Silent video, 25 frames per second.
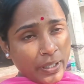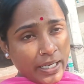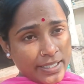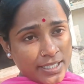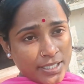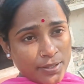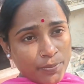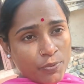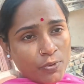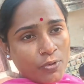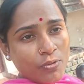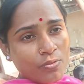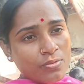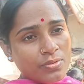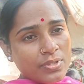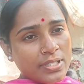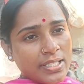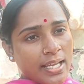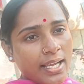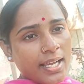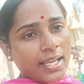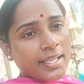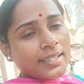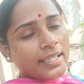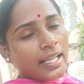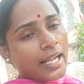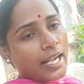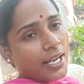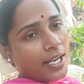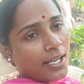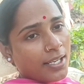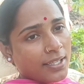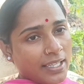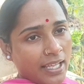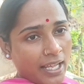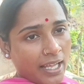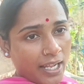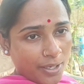কাছে পৌঁছায় তার
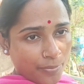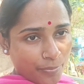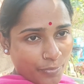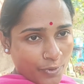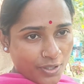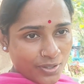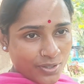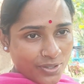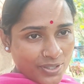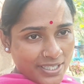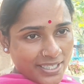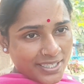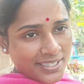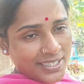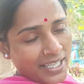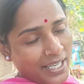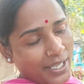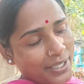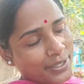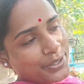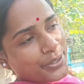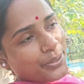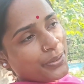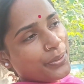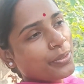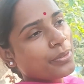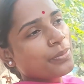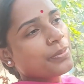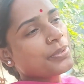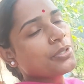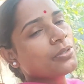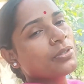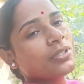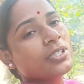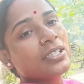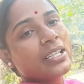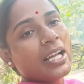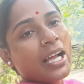তারপরে তো সে সাহায্য করবে
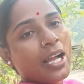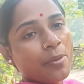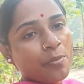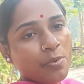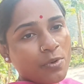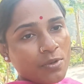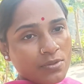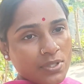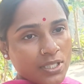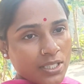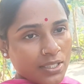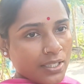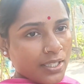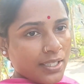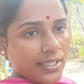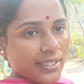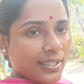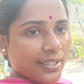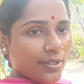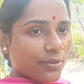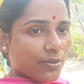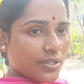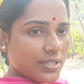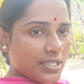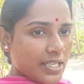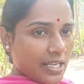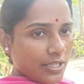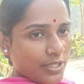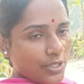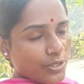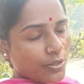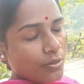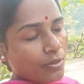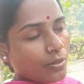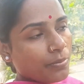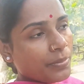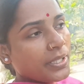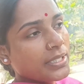যদি না পৌঁছায় তাহলে কী করে সাহায্য
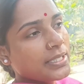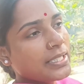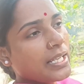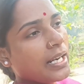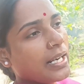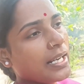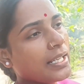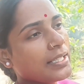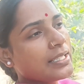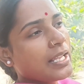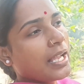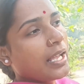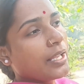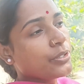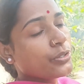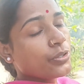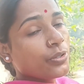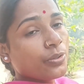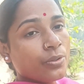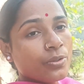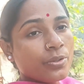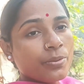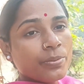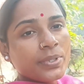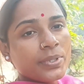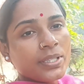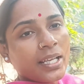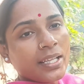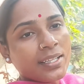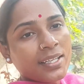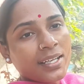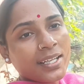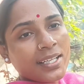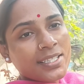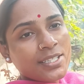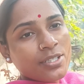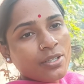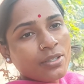করবে যারা সাহায্য করবে
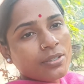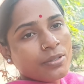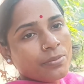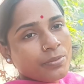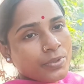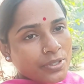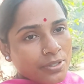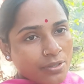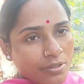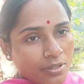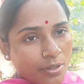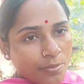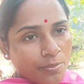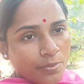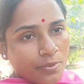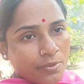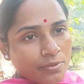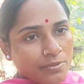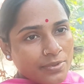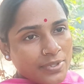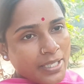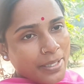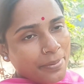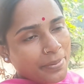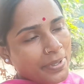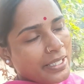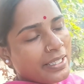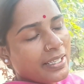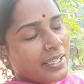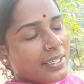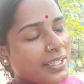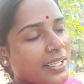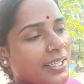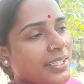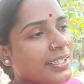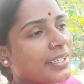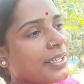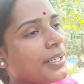তাদের কাছে হয়তো ভিডিওটা পৌঁছাবেই না
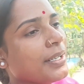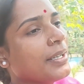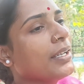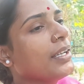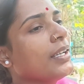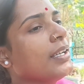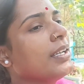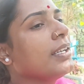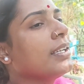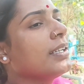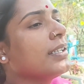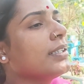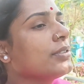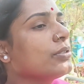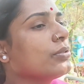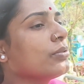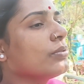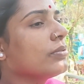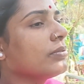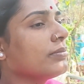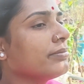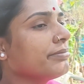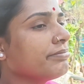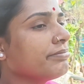তাই না তো